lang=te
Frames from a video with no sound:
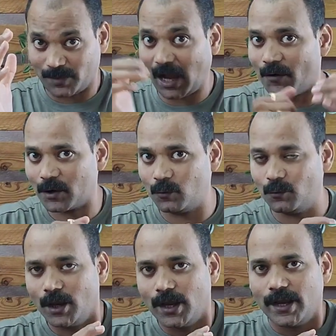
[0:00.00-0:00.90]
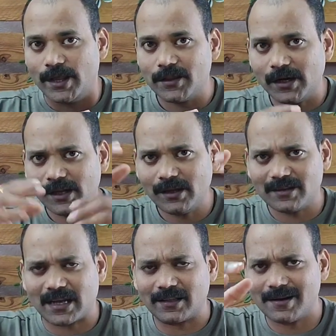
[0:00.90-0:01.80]
నా వరకు ఎందుకంటే
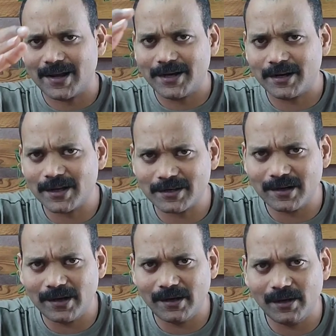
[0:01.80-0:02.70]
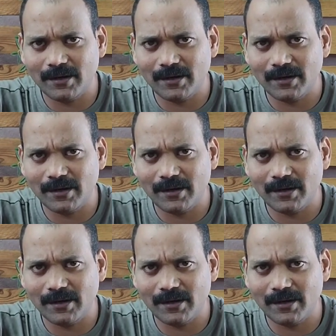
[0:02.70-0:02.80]
సాధారణంగా ఇంట్రడక్టరీ